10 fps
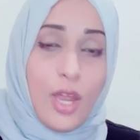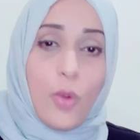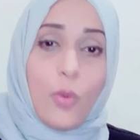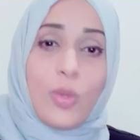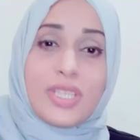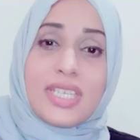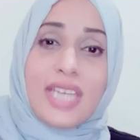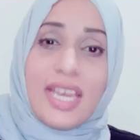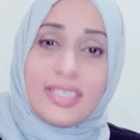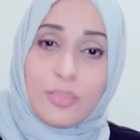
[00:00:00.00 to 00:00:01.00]

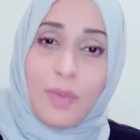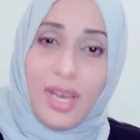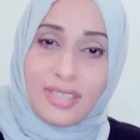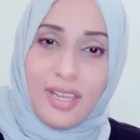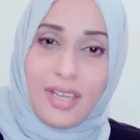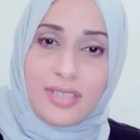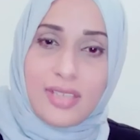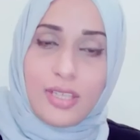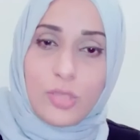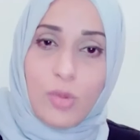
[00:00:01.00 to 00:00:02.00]
وزيادة بعض
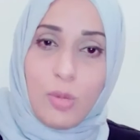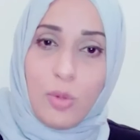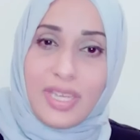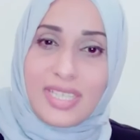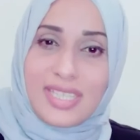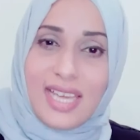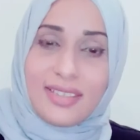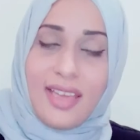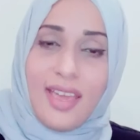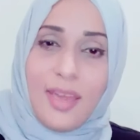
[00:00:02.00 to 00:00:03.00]
الخصائص والمميزات
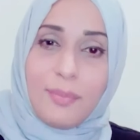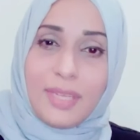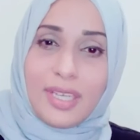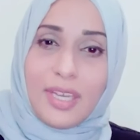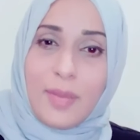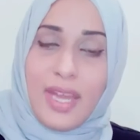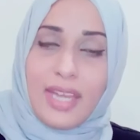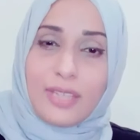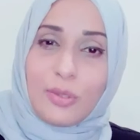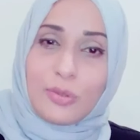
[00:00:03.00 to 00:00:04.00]
من قبل
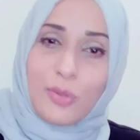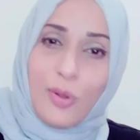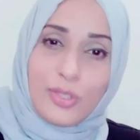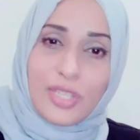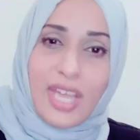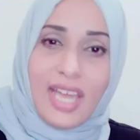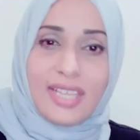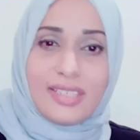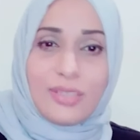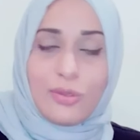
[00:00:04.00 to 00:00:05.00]
التكنولوجيا
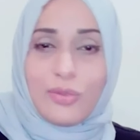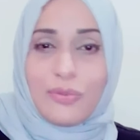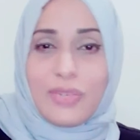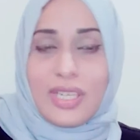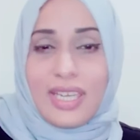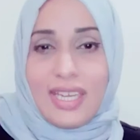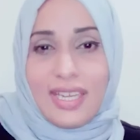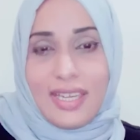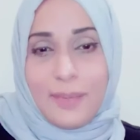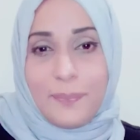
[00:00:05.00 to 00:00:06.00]
التي تضفي
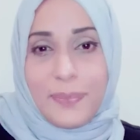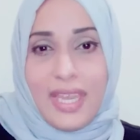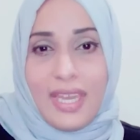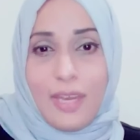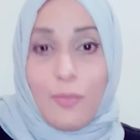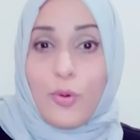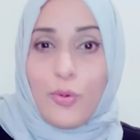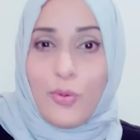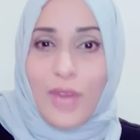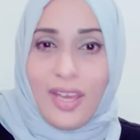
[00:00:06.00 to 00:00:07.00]
آه،
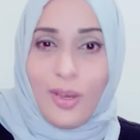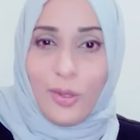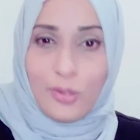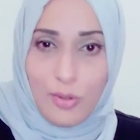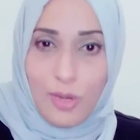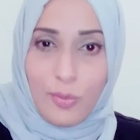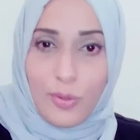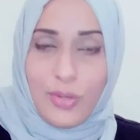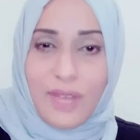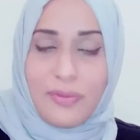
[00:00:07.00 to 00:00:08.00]
مرونة عنصر
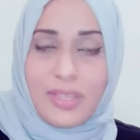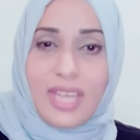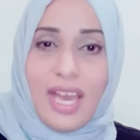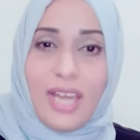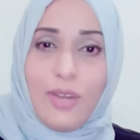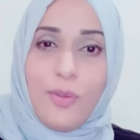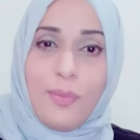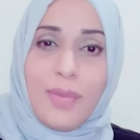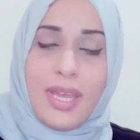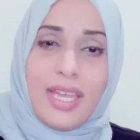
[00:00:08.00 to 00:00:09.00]
المرونة في
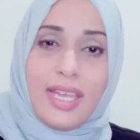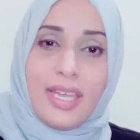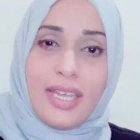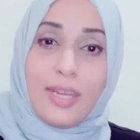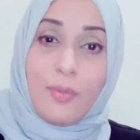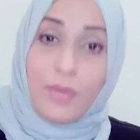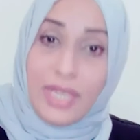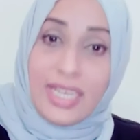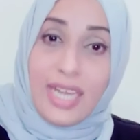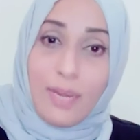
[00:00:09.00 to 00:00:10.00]
التعلم آه،
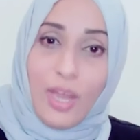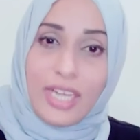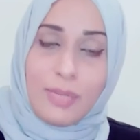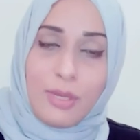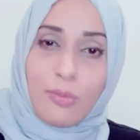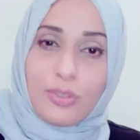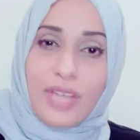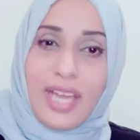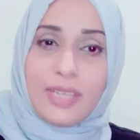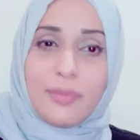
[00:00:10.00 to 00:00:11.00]
لكلا المعلمين
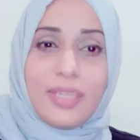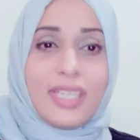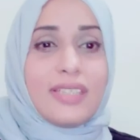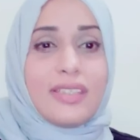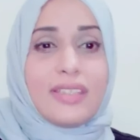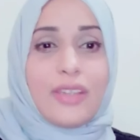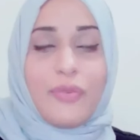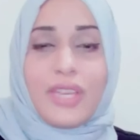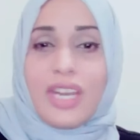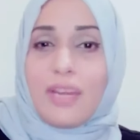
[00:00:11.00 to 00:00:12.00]
والمتعلمين
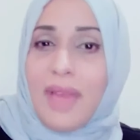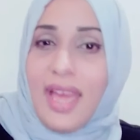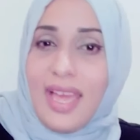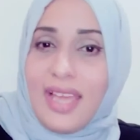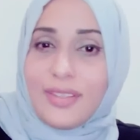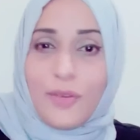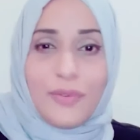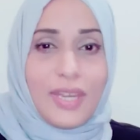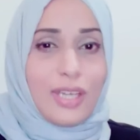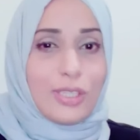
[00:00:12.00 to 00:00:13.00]
توفير المال
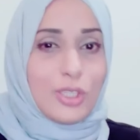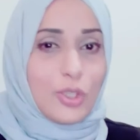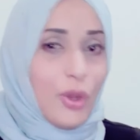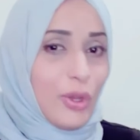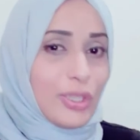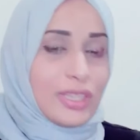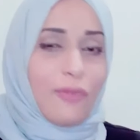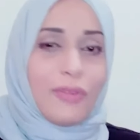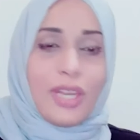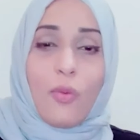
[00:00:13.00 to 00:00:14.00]
توفير الجهد
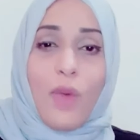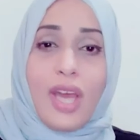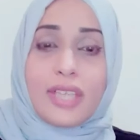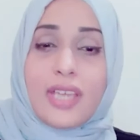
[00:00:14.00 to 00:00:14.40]
توفير الوقت